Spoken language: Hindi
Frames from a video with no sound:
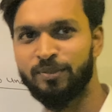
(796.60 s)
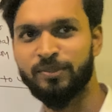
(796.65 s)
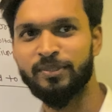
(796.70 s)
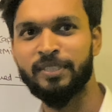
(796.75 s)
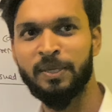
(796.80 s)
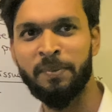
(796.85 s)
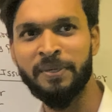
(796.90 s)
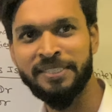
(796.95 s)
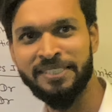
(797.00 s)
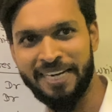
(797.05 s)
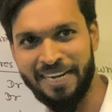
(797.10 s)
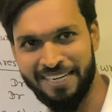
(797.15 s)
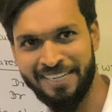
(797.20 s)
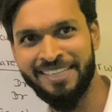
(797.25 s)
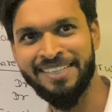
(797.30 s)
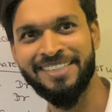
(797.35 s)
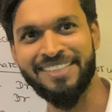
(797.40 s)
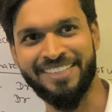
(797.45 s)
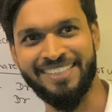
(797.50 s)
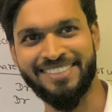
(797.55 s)
उसके पास
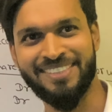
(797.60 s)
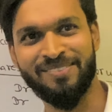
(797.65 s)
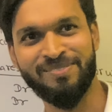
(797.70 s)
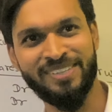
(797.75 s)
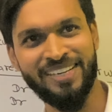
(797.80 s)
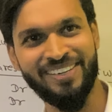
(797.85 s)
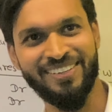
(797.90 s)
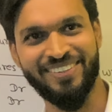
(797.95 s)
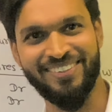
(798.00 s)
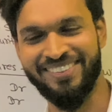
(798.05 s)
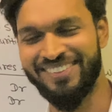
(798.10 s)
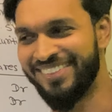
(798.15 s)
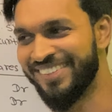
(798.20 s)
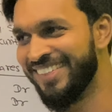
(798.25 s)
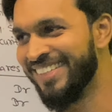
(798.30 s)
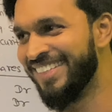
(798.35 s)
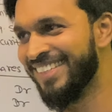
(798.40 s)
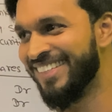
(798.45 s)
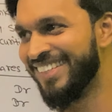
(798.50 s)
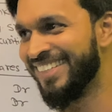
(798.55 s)
टैलेंट है समझा
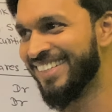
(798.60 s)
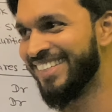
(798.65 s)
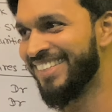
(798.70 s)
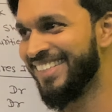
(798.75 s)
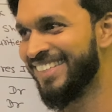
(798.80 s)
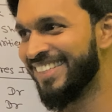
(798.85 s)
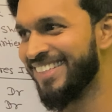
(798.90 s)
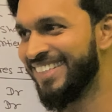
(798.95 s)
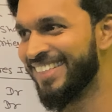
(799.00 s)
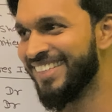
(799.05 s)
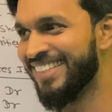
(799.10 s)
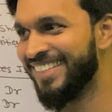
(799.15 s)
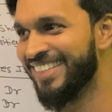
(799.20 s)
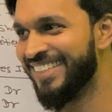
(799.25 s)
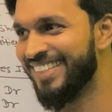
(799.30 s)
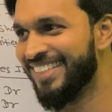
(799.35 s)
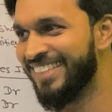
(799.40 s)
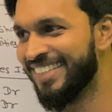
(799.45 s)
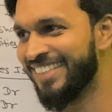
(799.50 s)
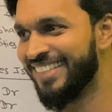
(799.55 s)

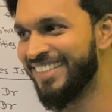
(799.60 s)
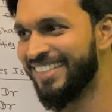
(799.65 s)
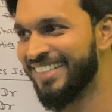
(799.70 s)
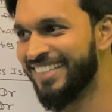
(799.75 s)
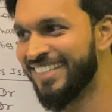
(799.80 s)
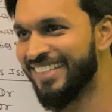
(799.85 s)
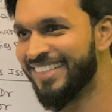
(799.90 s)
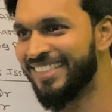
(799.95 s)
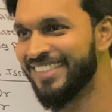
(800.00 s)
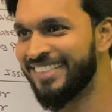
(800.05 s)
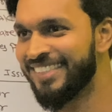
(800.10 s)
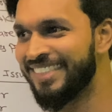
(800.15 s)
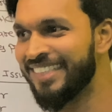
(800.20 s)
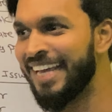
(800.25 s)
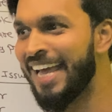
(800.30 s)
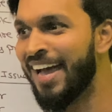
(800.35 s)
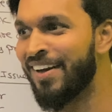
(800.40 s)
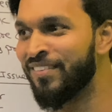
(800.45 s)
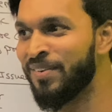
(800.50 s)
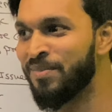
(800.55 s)
करो सी
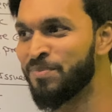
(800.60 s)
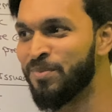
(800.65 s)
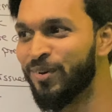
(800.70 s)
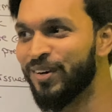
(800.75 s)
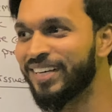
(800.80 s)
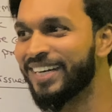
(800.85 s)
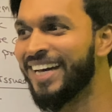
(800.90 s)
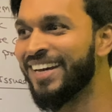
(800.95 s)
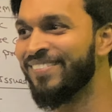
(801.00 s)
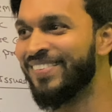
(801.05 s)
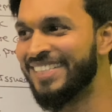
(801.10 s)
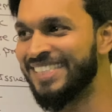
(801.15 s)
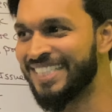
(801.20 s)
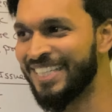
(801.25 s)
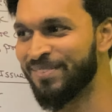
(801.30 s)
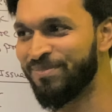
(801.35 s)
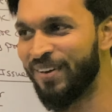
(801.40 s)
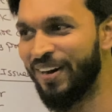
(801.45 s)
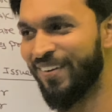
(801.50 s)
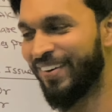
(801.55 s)
हैव अ मोर
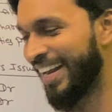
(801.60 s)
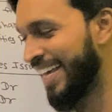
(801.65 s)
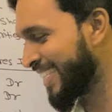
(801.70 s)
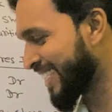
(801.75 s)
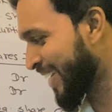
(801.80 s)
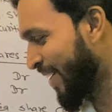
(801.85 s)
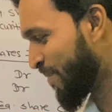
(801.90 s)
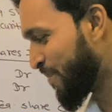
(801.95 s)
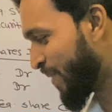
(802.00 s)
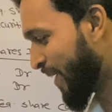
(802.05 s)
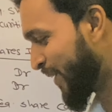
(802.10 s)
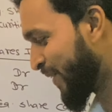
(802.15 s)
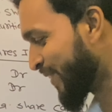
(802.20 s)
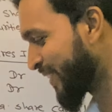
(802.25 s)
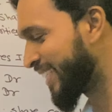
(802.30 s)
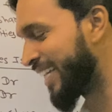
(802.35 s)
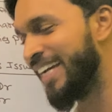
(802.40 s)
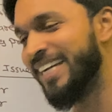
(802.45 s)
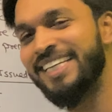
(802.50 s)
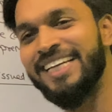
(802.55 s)
कन्विंसिंग पावर एज कम्पेयर टू
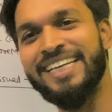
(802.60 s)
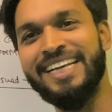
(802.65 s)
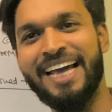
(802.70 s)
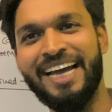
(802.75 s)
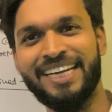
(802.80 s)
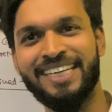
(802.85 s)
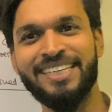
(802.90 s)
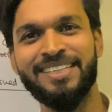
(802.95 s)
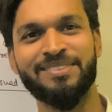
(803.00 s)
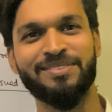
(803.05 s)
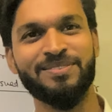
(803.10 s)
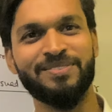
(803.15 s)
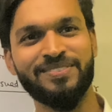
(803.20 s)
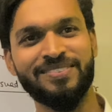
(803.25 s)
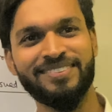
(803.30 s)
सनी एंड आकी